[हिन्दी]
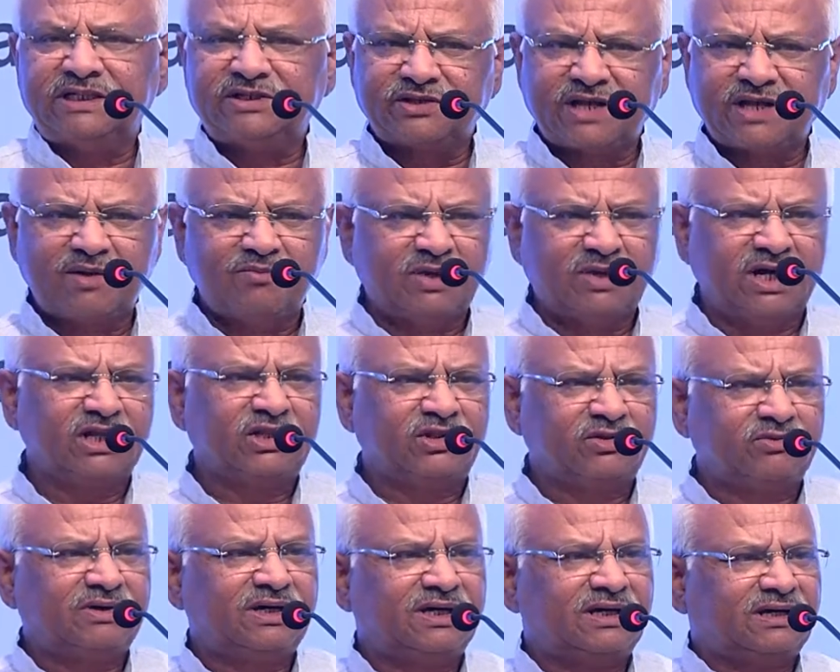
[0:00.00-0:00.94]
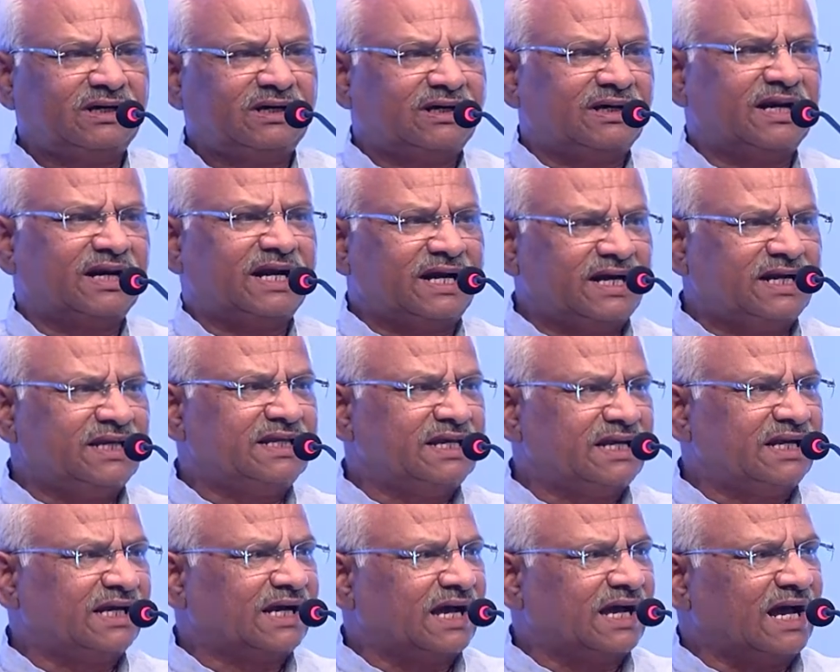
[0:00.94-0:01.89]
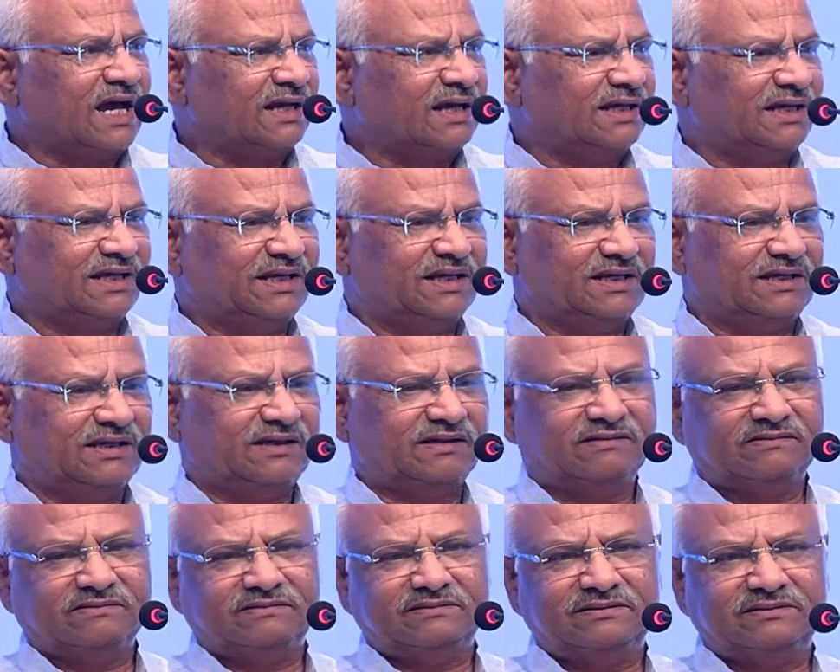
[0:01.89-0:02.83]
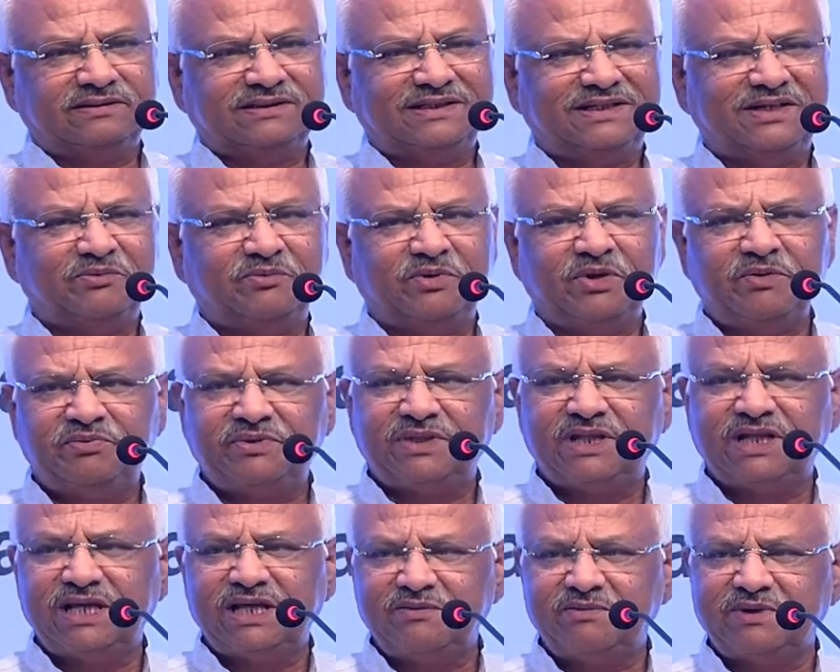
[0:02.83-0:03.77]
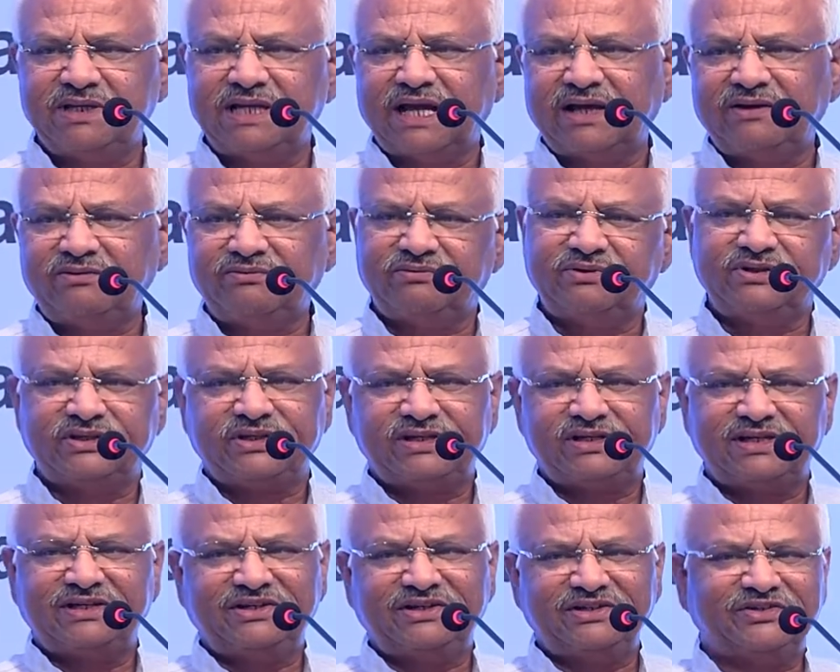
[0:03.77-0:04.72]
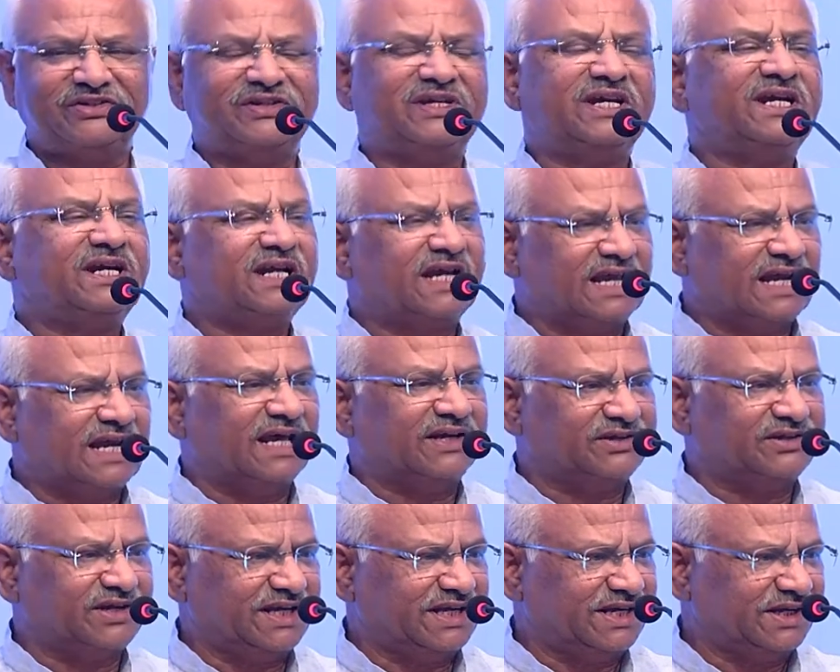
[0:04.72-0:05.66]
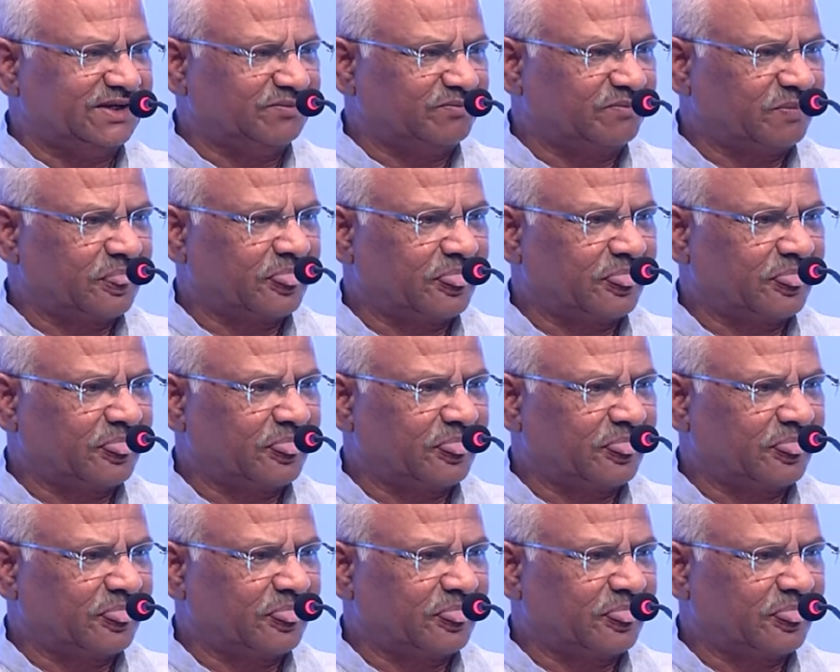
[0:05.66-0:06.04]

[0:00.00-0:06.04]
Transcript: इसका महत्व रेड्डी जी ने कहा कि यह फिफ्थ की बजाय फर्स्ट स्टेट कहना चाहिए